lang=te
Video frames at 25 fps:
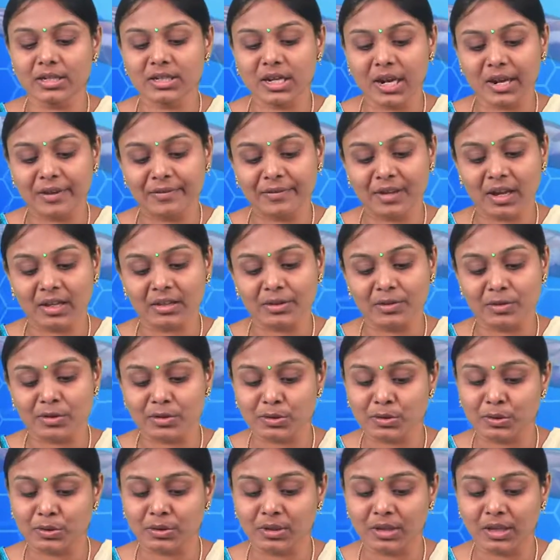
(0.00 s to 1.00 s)
క్షయవ్యాధి
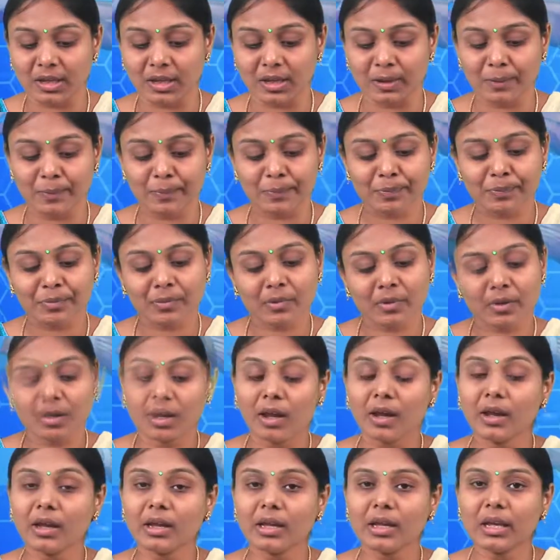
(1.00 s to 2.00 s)
వస్తుంది
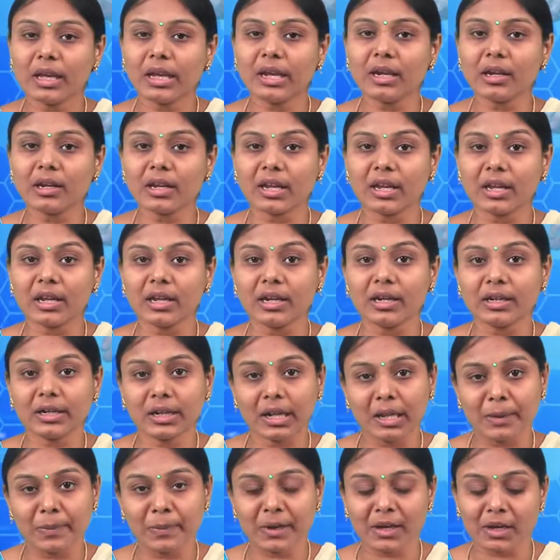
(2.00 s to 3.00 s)
కీలికి
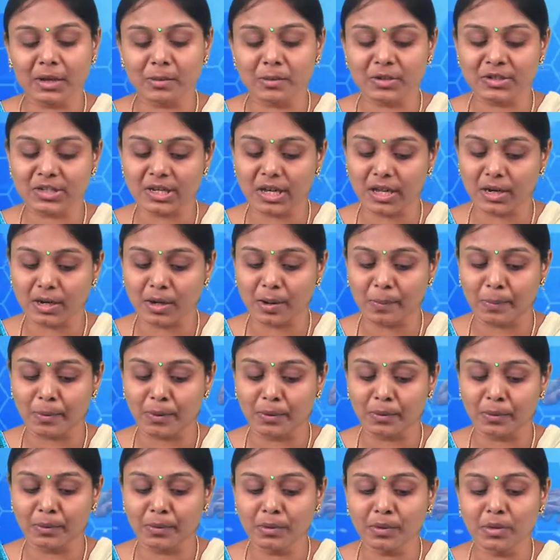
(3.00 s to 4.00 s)
టీబీ క్రిములు
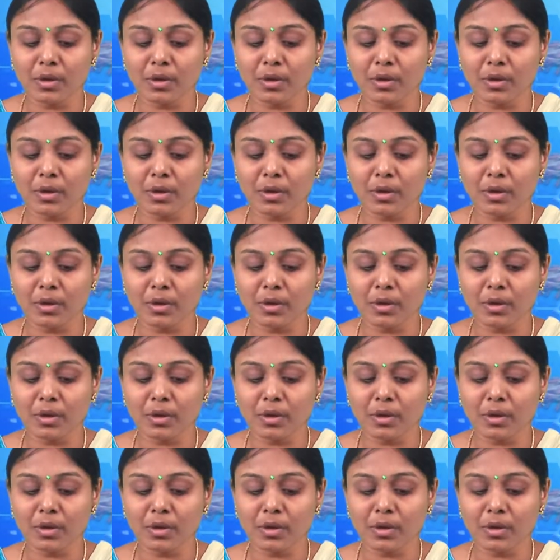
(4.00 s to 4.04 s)
చేరినప్పుడు